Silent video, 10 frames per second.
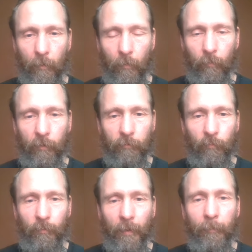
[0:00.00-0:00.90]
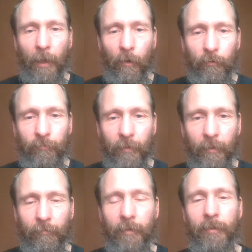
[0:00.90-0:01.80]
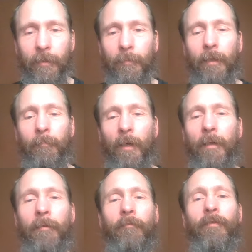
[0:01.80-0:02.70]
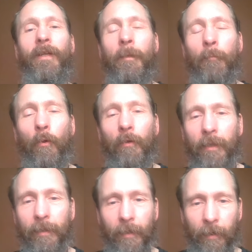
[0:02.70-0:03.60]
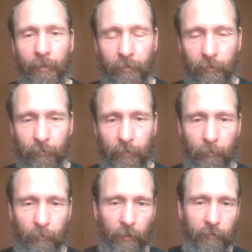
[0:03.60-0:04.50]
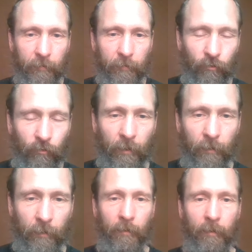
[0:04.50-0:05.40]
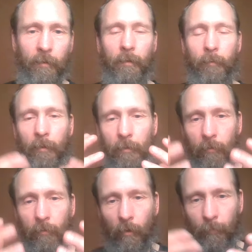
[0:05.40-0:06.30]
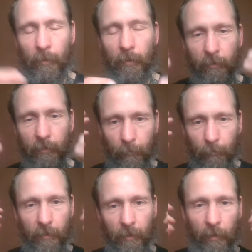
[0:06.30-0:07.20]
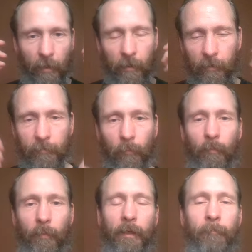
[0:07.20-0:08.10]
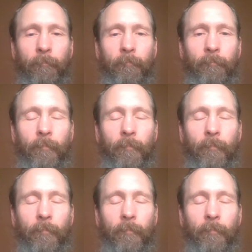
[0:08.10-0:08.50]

Und das muss man eben rausfinden, weil es gibt ja immer viele Möglichkeiten. Auf der medizinischen Ebene habe ich ein körperliches, materielles Problem.